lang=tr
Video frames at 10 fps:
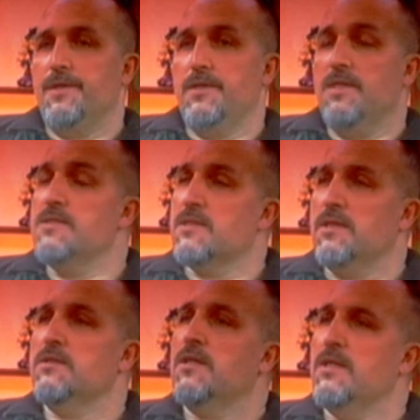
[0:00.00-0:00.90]
E, ilk
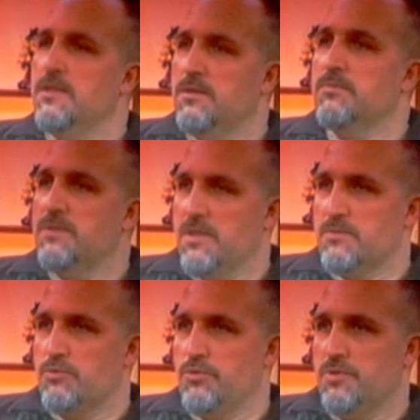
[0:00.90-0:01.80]
sanat tarihi kitabını
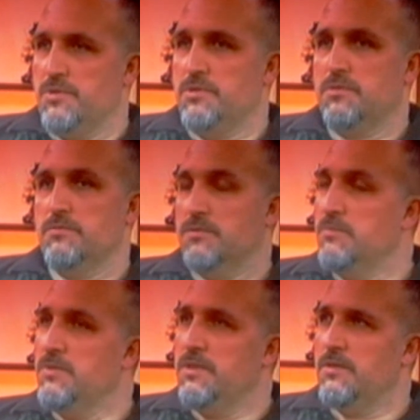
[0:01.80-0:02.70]
yazmış hocadır.
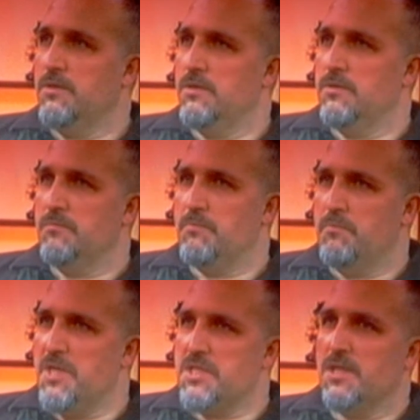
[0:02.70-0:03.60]
Şimdi
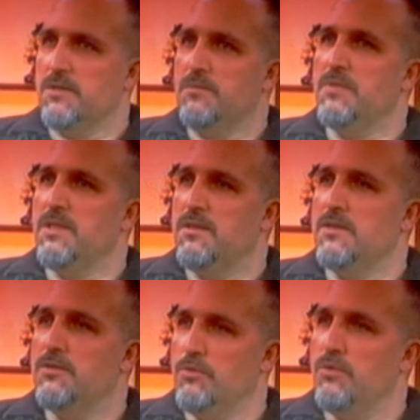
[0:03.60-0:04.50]
e, 5-6
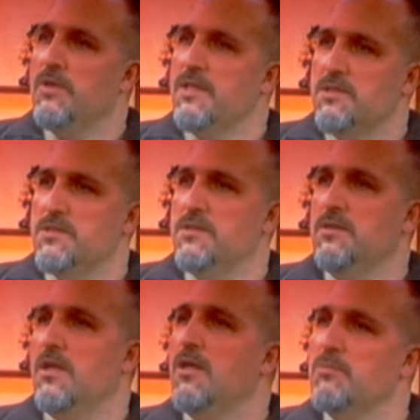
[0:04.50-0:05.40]
belirlediği
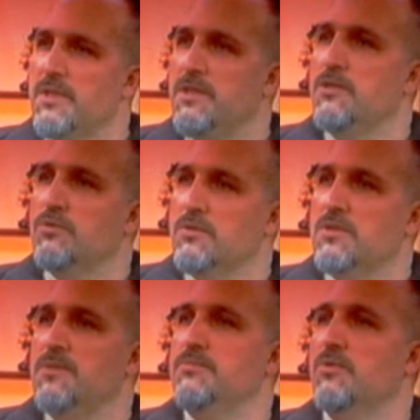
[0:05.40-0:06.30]
öğrenciyi Almanya'ya
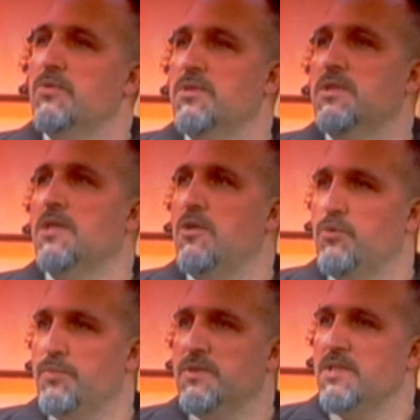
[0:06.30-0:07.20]
gönderip oradaki
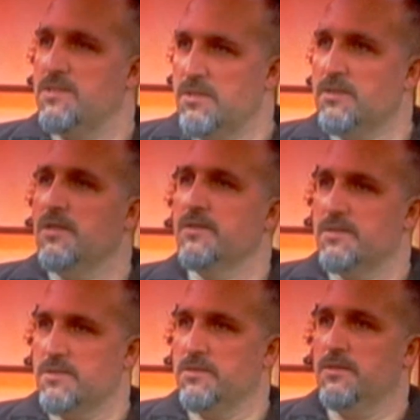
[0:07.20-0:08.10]
Avrupa'nın estetik
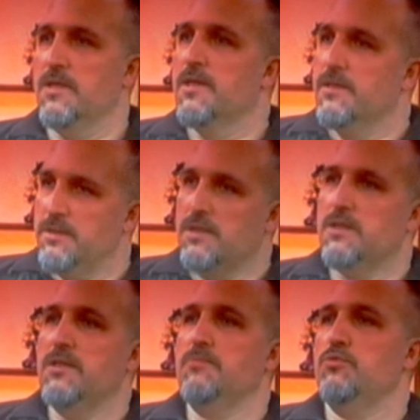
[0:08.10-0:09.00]
algısını
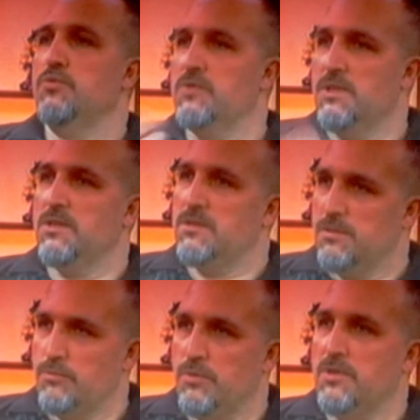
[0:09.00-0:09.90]
yakalayıp Türkiye'ye
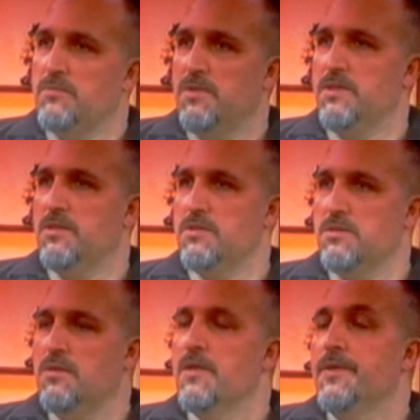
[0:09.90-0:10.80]
getirip öğretmeler
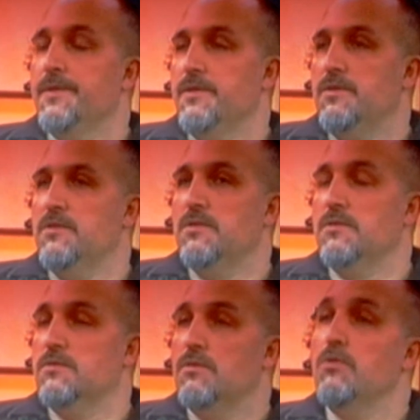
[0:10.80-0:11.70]
için e,
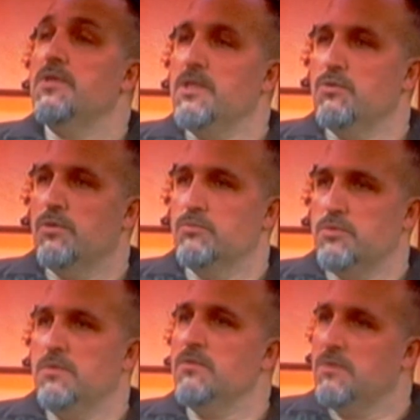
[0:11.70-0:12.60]
öne
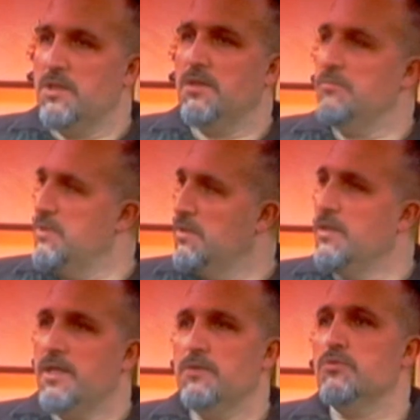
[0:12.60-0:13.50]
koymuştur. Onlardan biri de
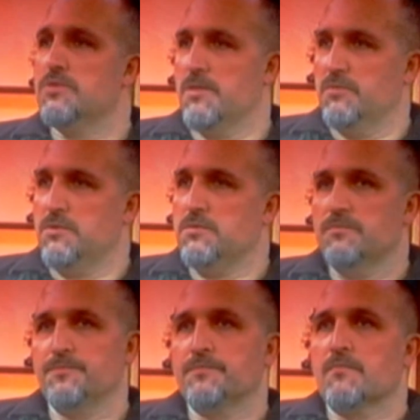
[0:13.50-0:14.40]
Hayat Hocam'dır.